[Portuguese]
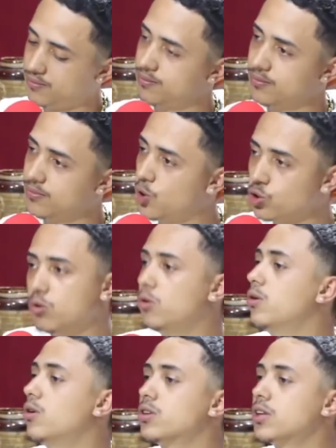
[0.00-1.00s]
Outro,
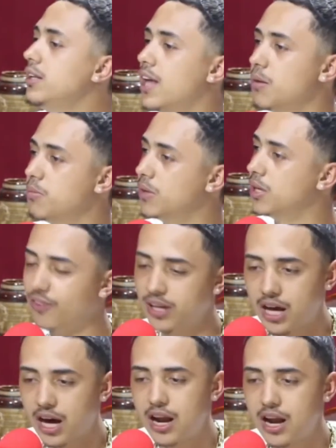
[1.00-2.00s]
outra ideia, mano. Falei,
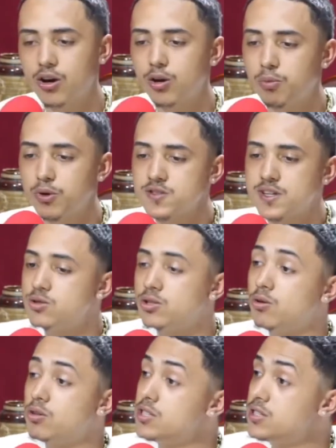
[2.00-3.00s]
caralho, agora eu posso fazer o que
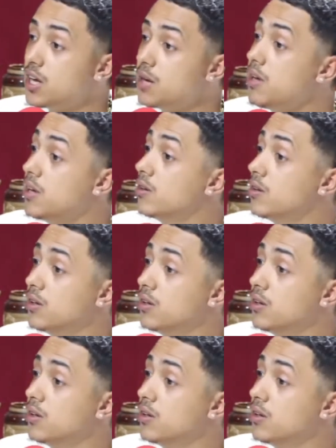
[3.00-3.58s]
eu quiser, mano.